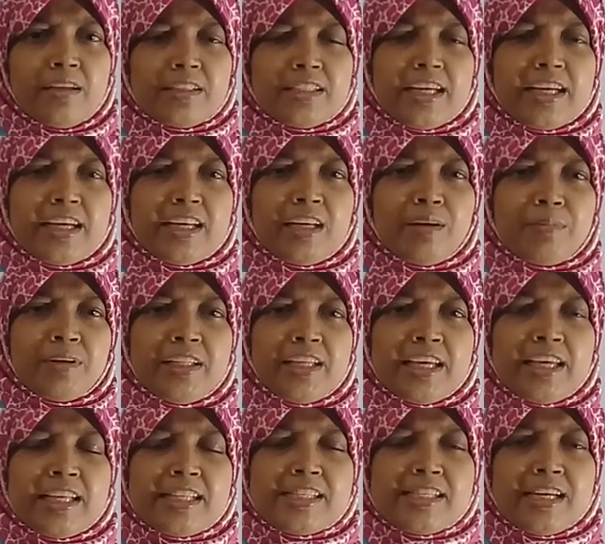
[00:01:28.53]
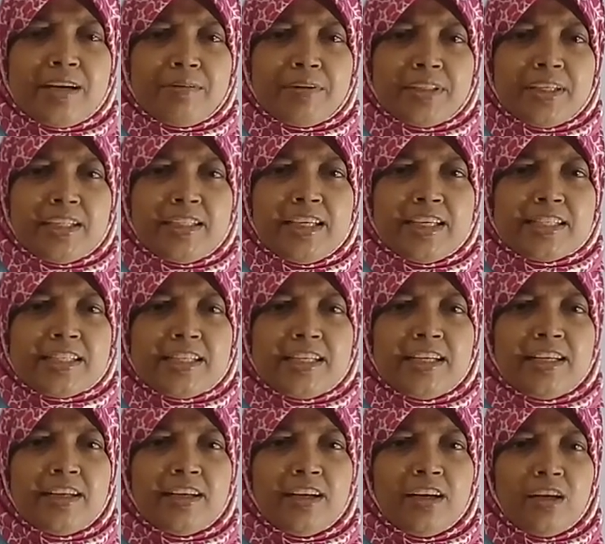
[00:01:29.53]
সেখানে আমরা দেখেছি আমাদের
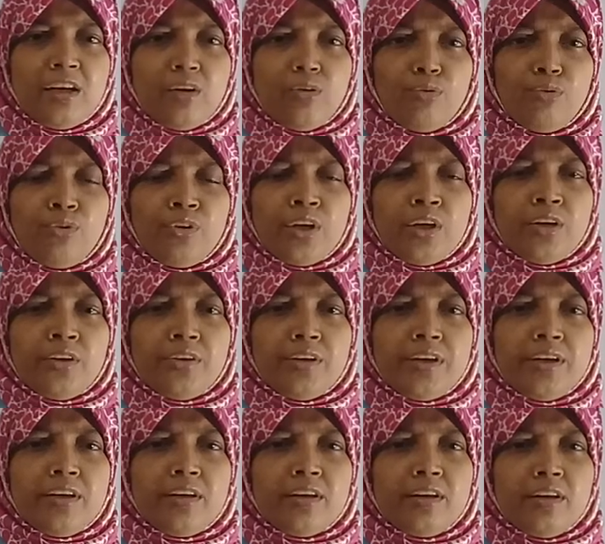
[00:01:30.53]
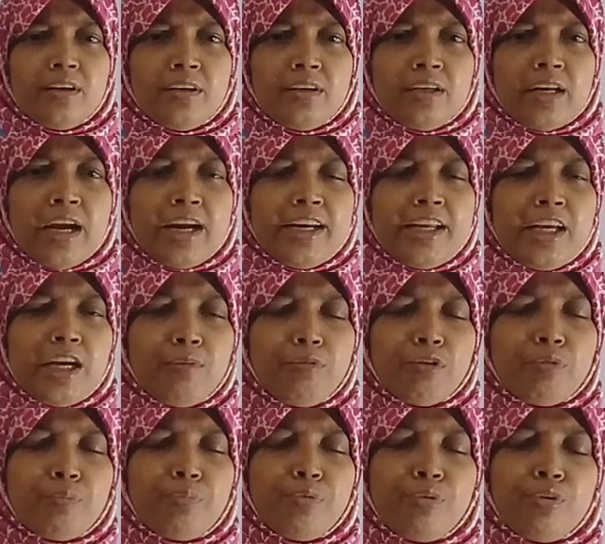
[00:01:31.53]
দেশের উন্নয়নে নারী এবং
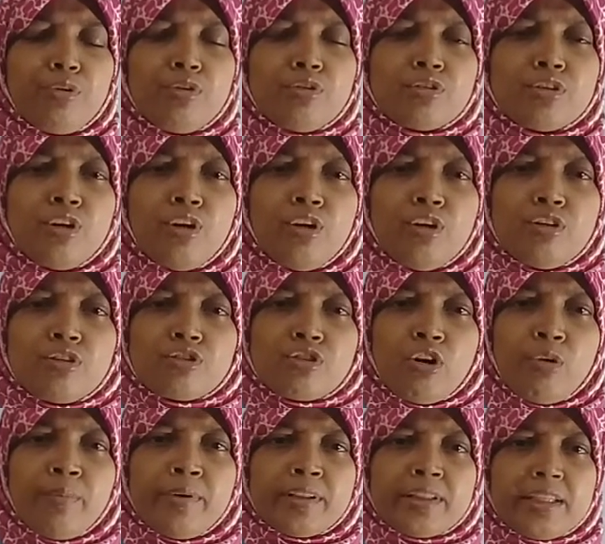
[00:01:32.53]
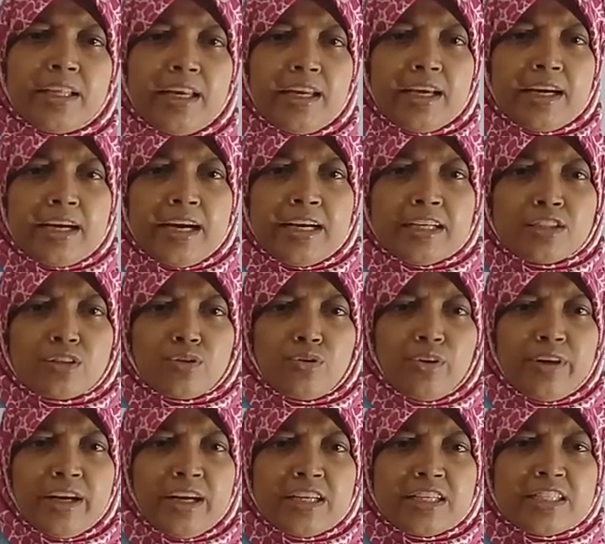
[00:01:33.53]
পুরুষ সমান তালে কাজ
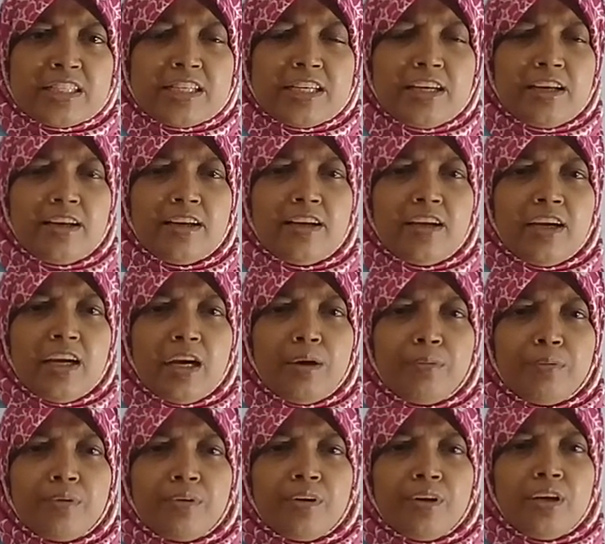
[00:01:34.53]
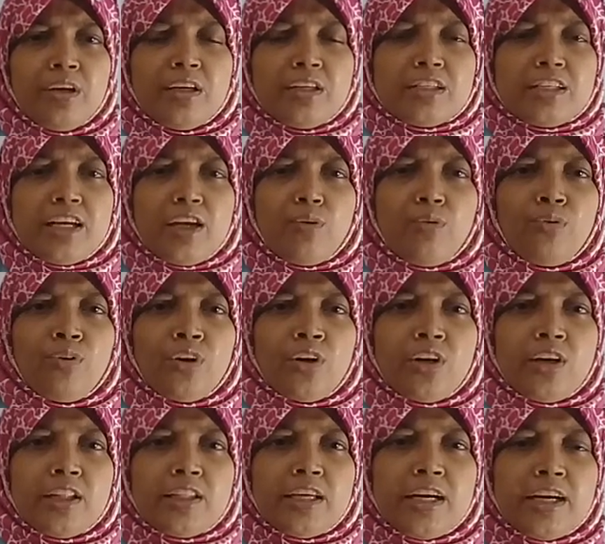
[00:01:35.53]
করে আসছে এবং সেই
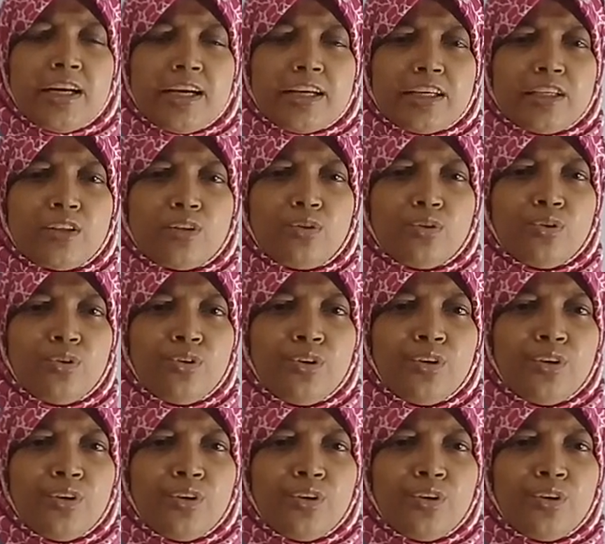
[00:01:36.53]
উন্নয়নের ধারা কিন্তু